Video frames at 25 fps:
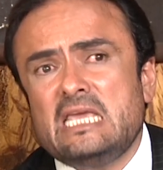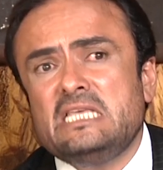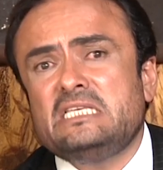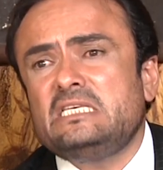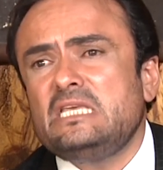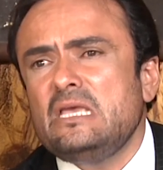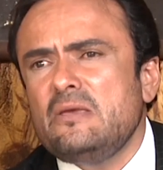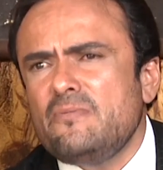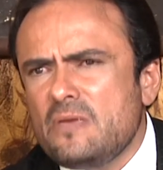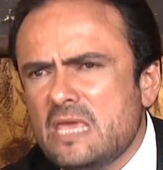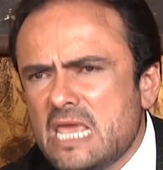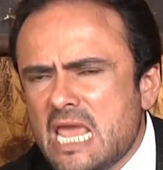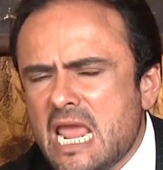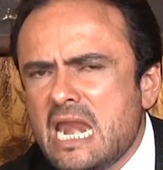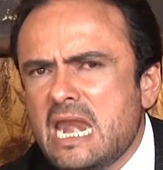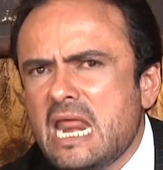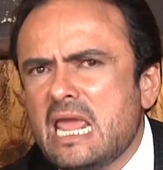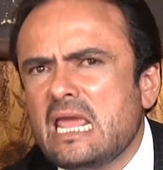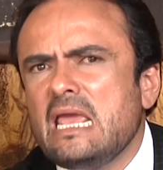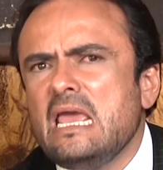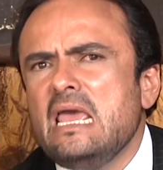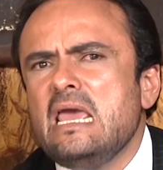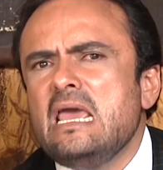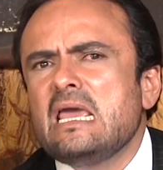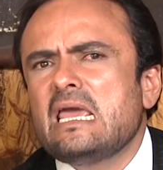Y si
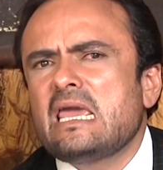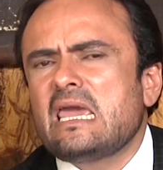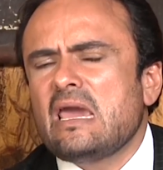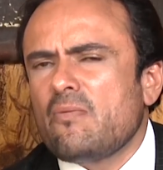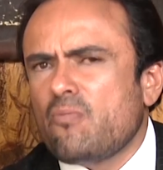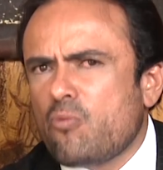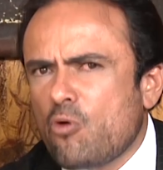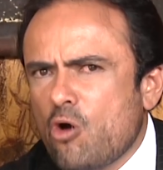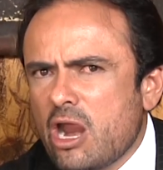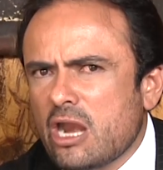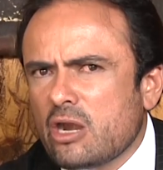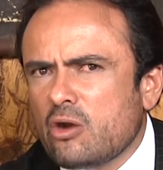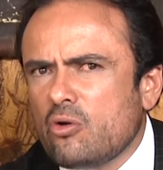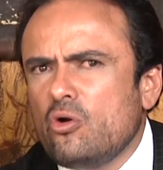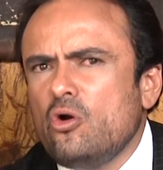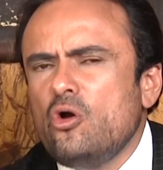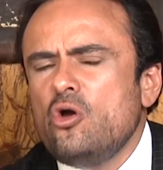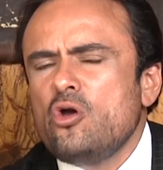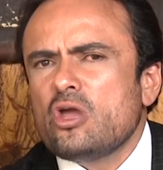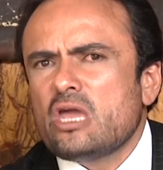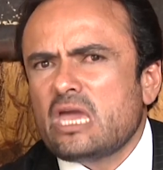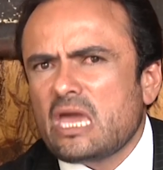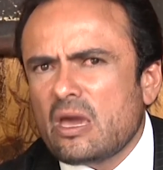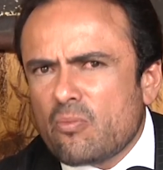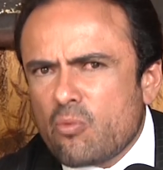vienen, qué bueno,
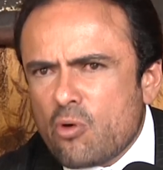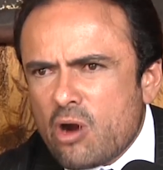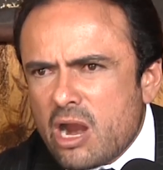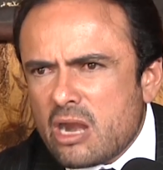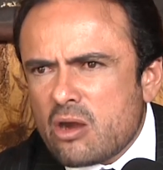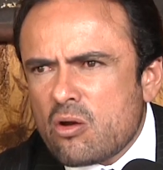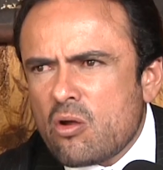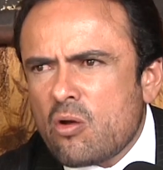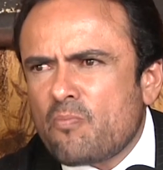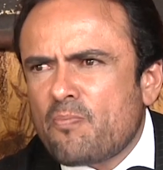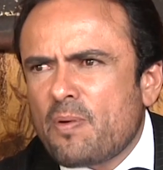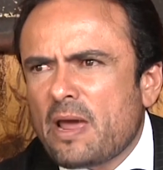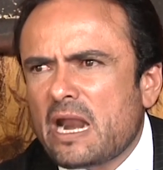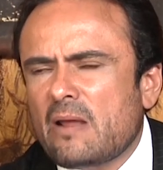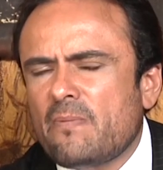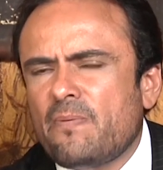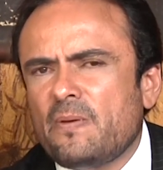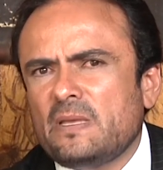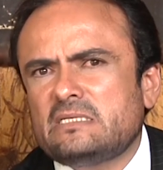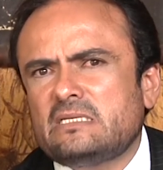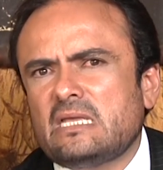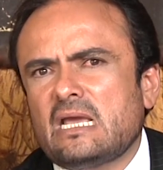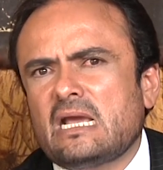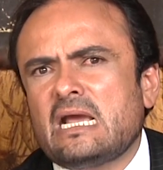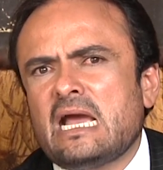qué bueno para
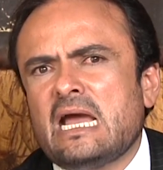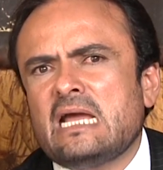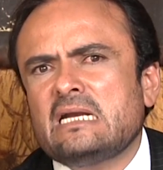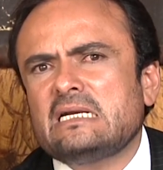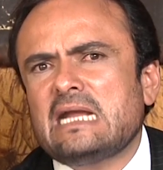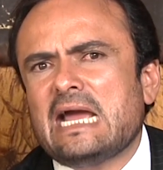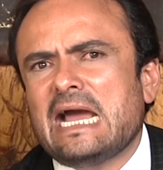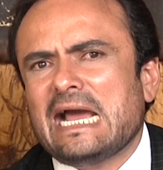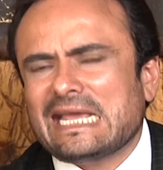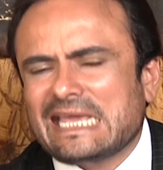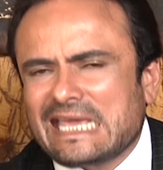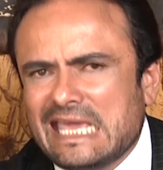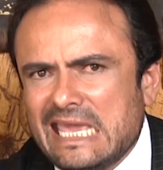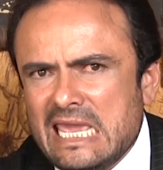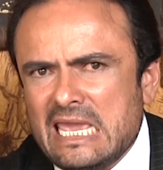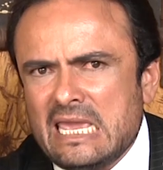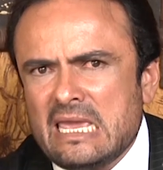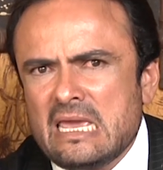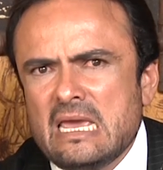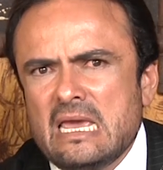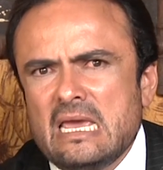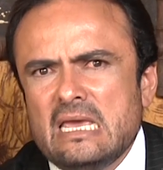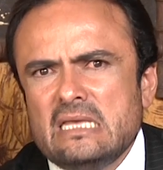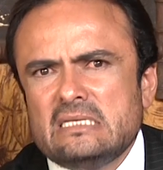festejar aquí